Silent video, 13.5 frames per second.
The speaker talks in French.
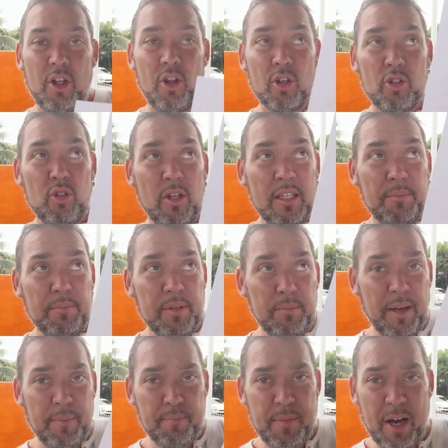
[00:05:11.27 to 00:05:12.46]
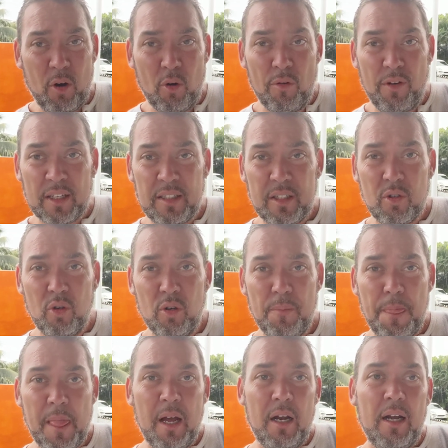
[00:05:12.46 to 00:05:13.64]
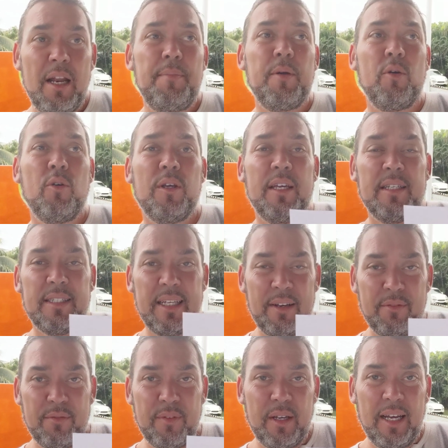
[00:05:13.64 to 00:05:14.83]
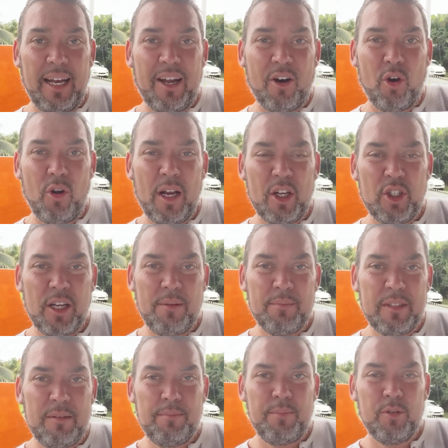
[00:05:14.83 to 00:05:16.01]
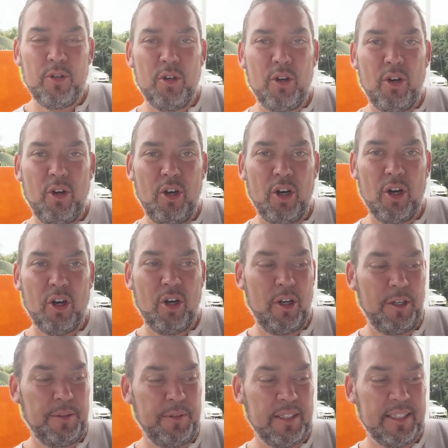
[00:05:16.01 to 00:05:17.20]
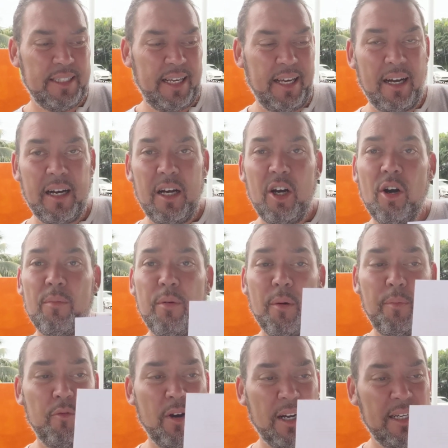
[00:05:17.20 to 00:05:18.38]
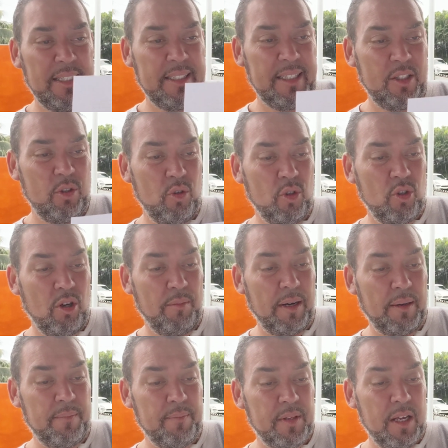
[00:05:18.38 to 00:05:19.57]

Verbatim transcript: Donc sur les barreaux verticaux, les perroquets savent relâcher un petit peu leur euh, serre pour pouvoir glisser de haut en bas.